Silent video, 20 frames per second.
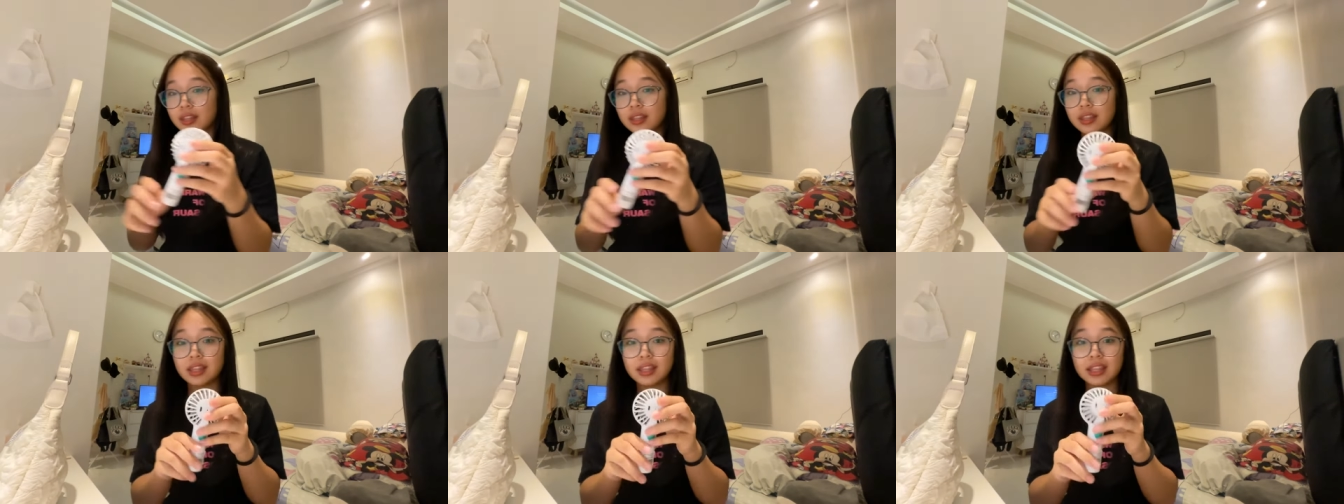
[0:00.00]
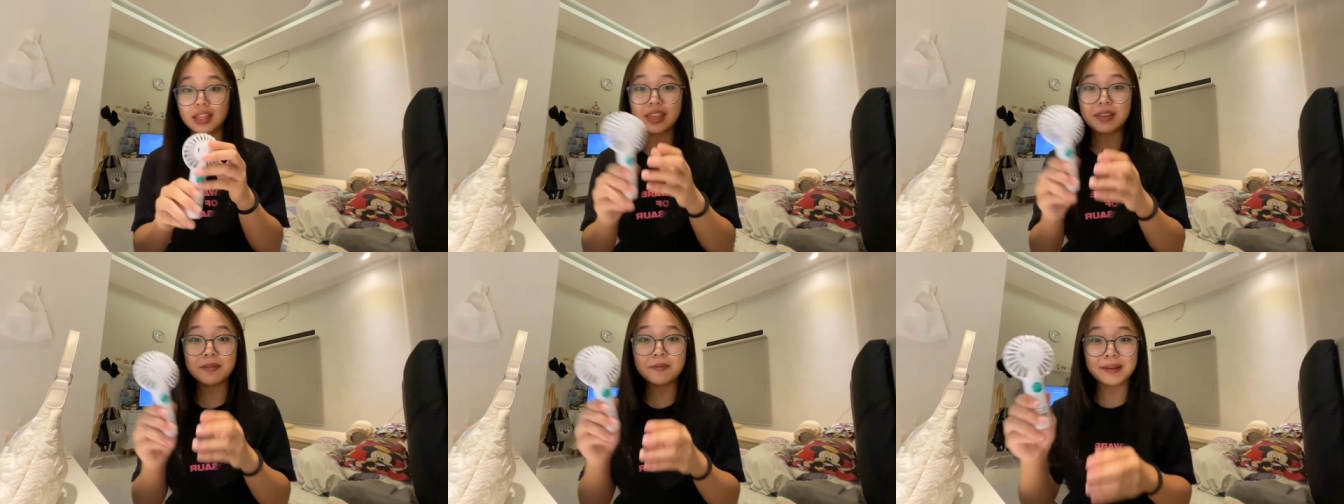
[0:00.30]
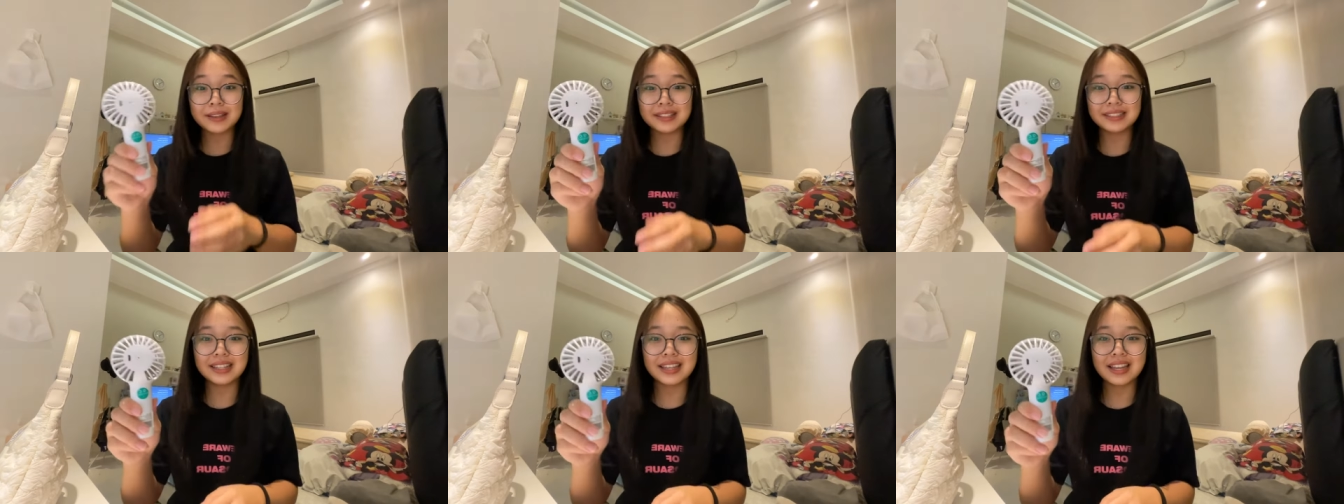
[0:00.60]
ini ada
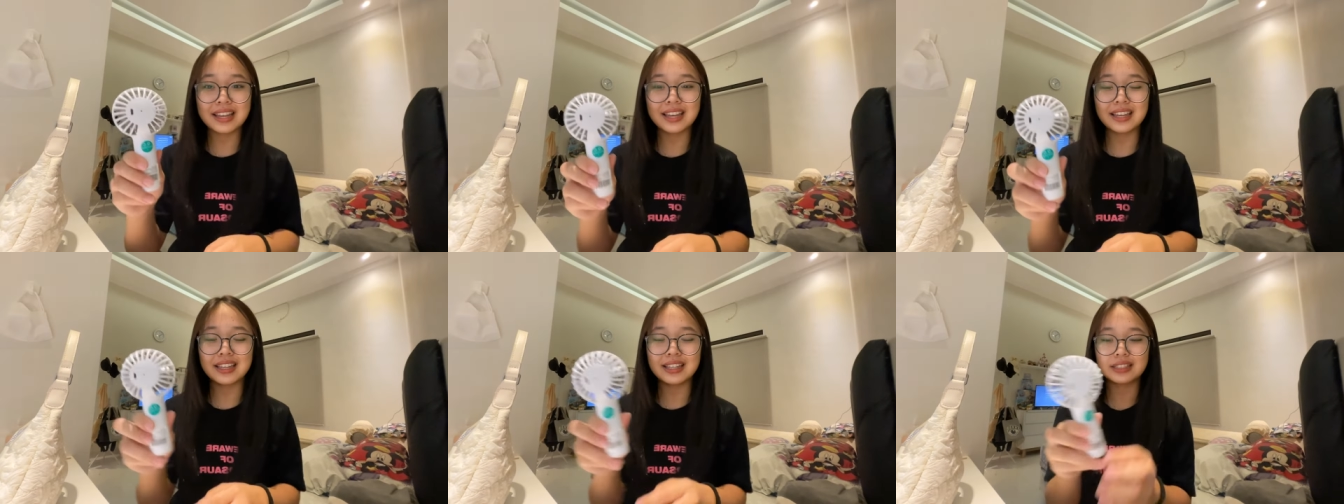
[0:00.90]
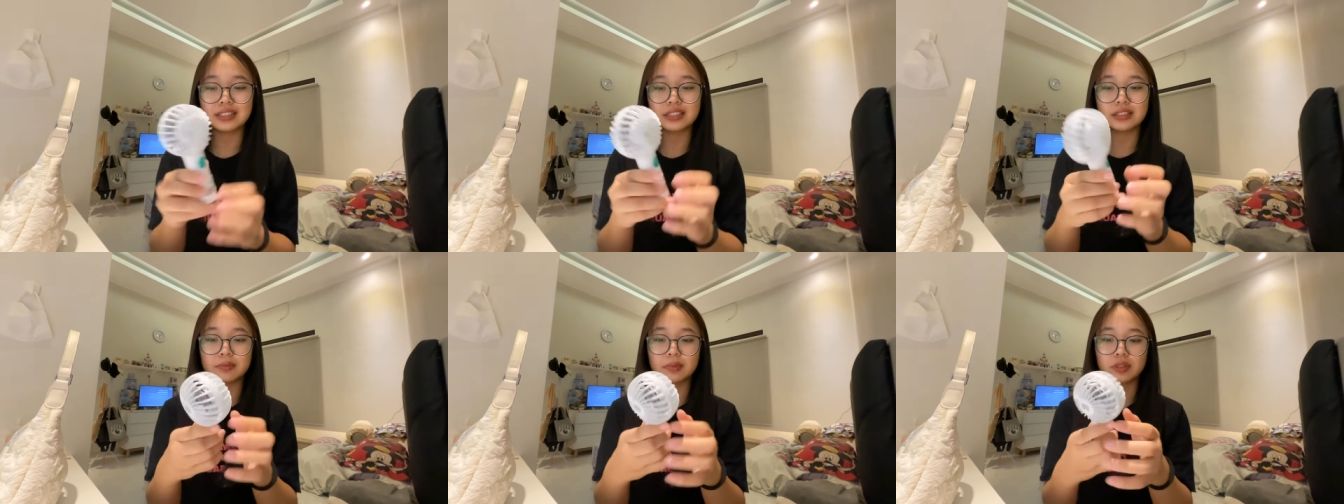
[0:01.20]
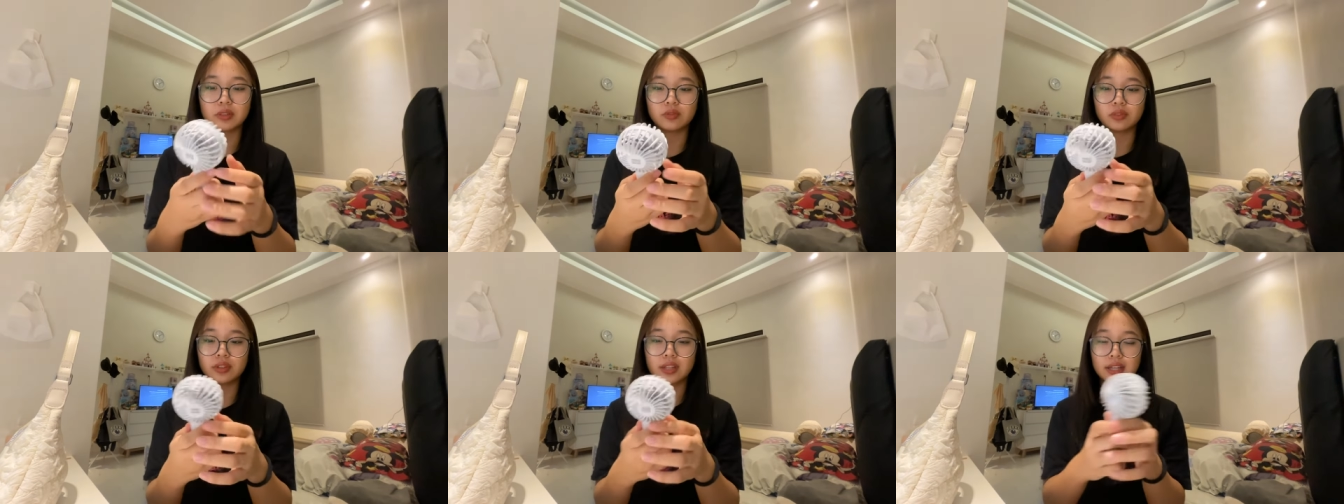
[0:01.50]
kipas guys
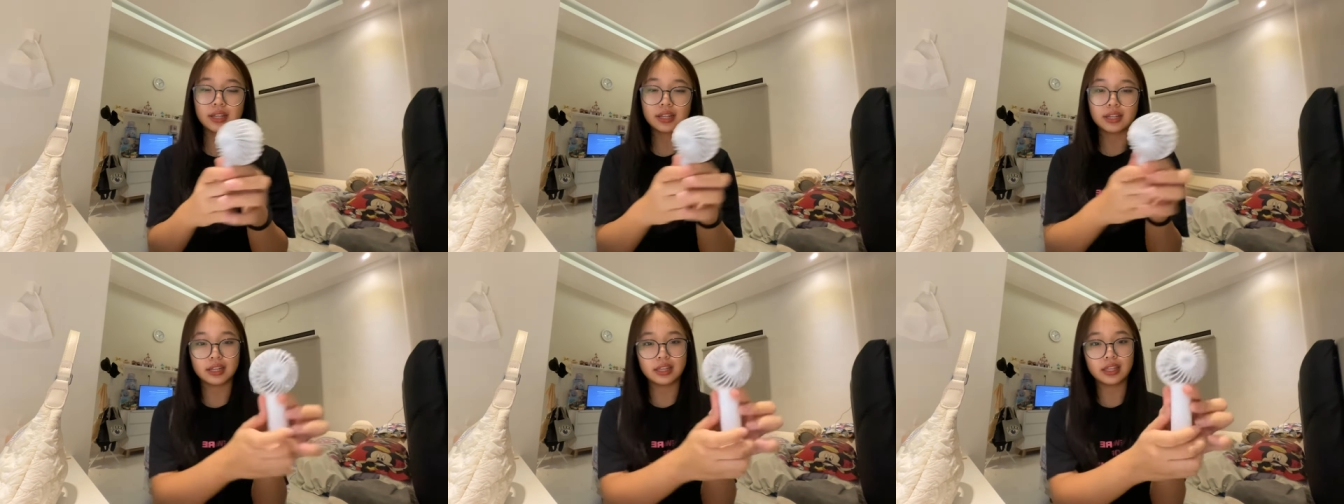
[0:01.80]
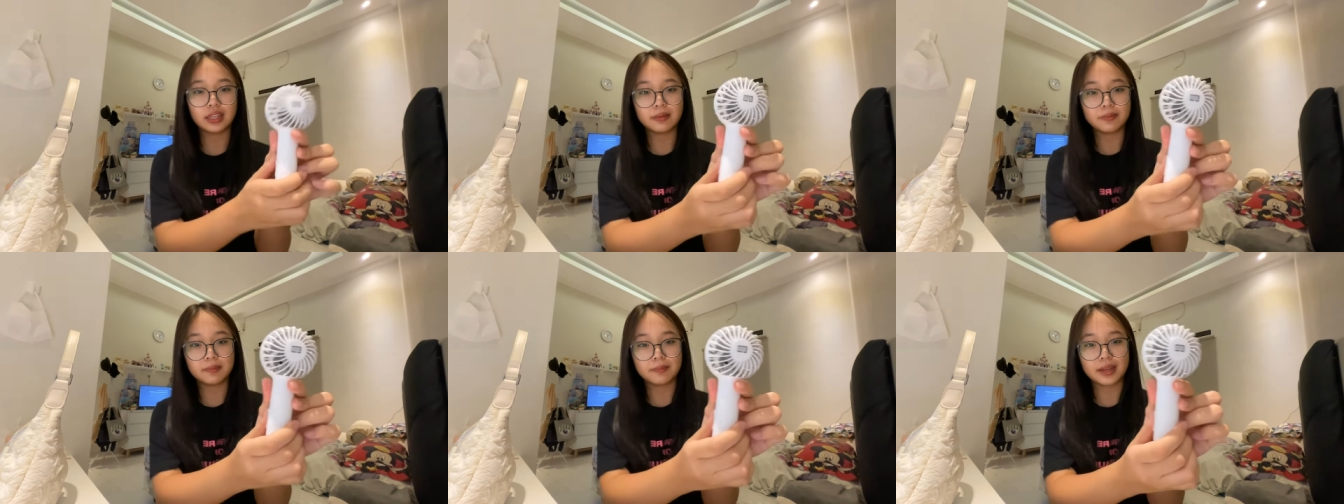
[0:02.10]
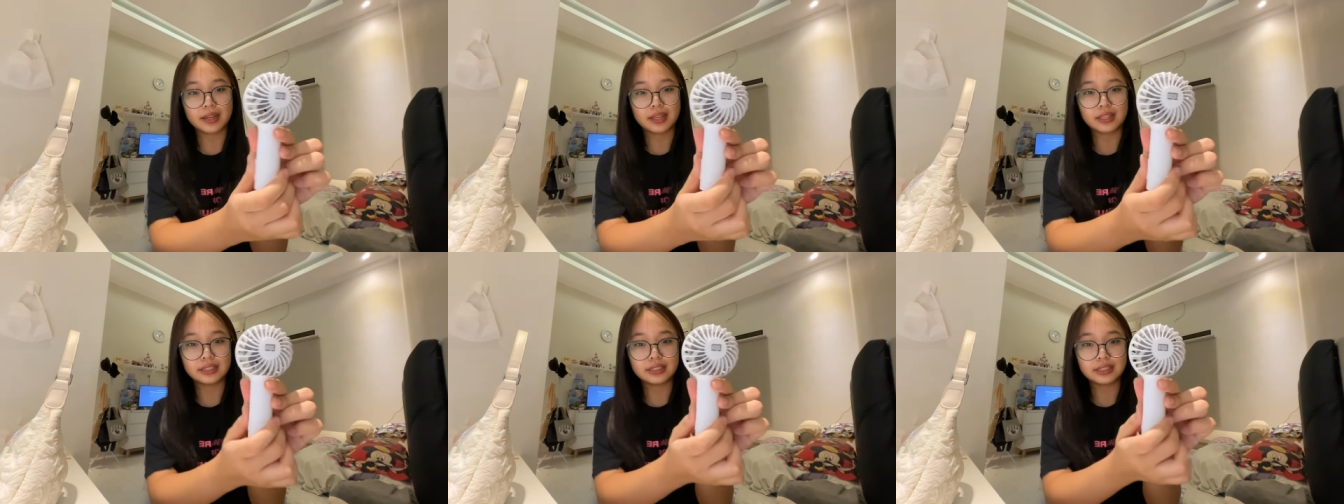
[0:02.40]
kebetulan ini
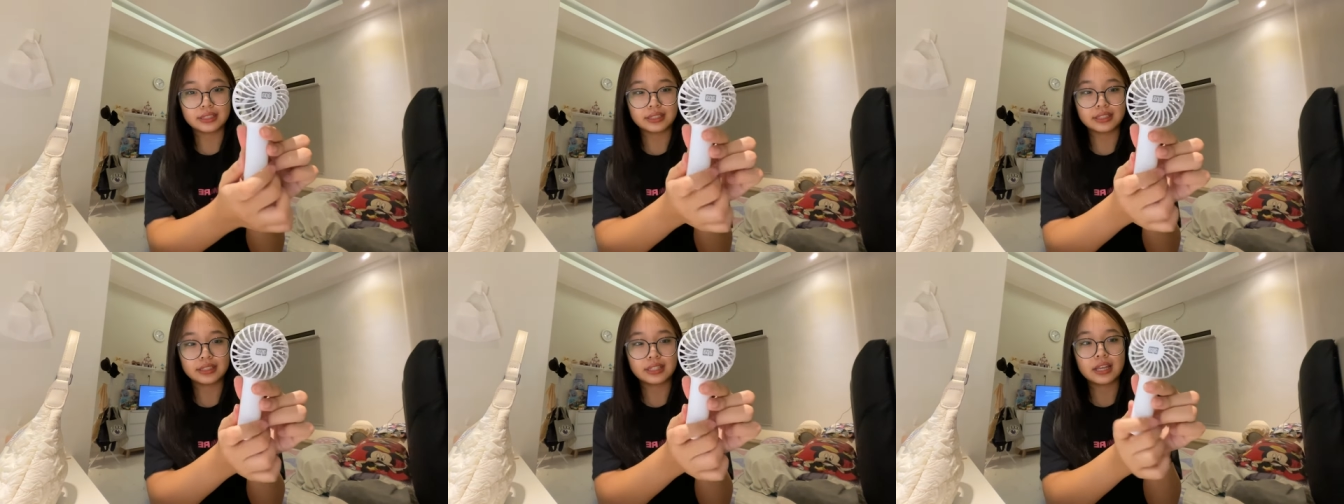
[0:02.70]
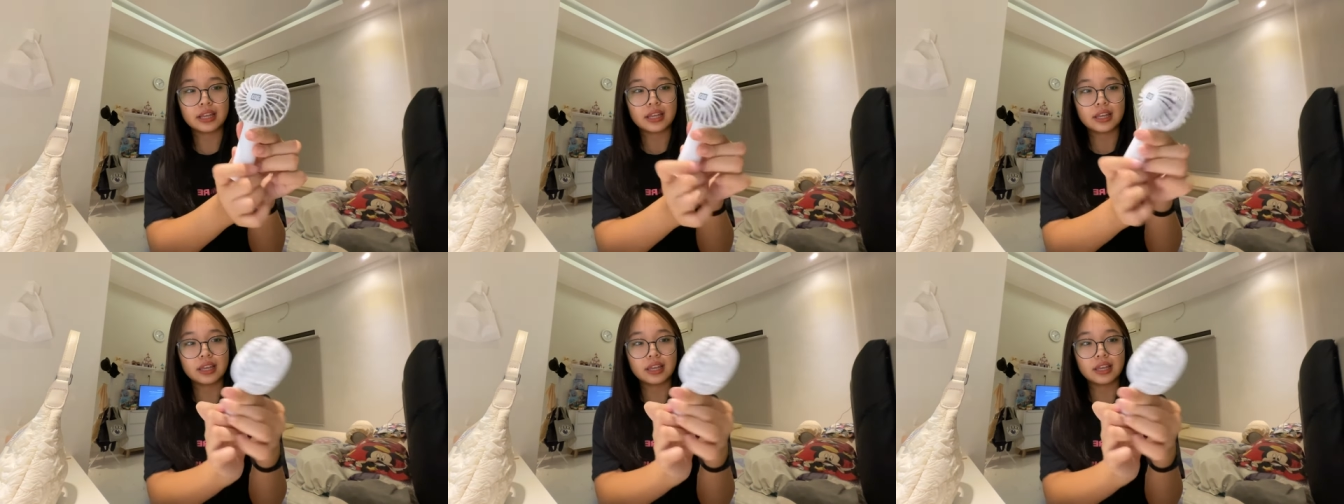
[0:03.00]
kipas